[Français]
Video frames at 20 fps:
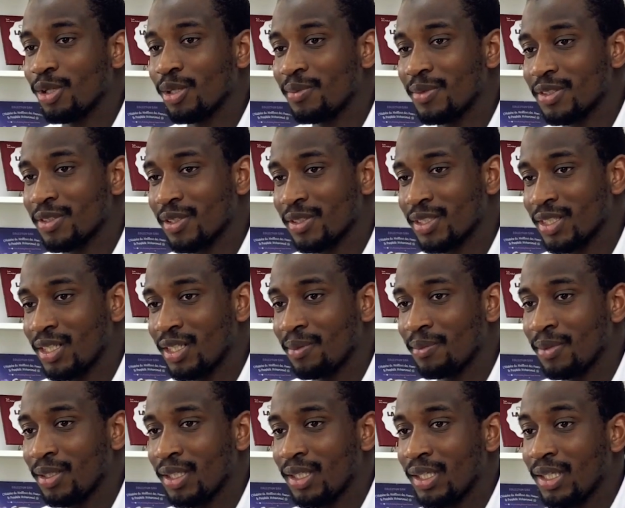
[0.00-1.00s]
Mohammed.
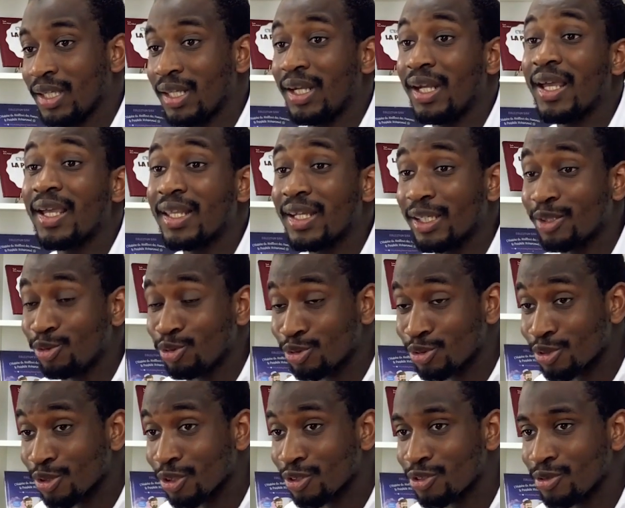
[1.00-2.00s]
Là est la
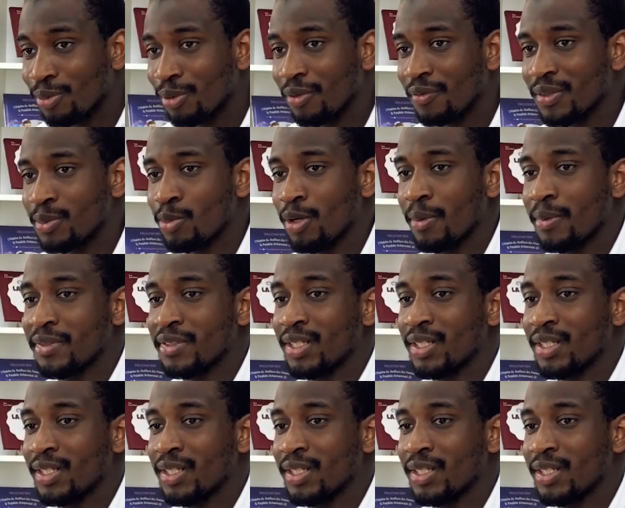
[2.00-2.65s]
douceur du prophète Mohammed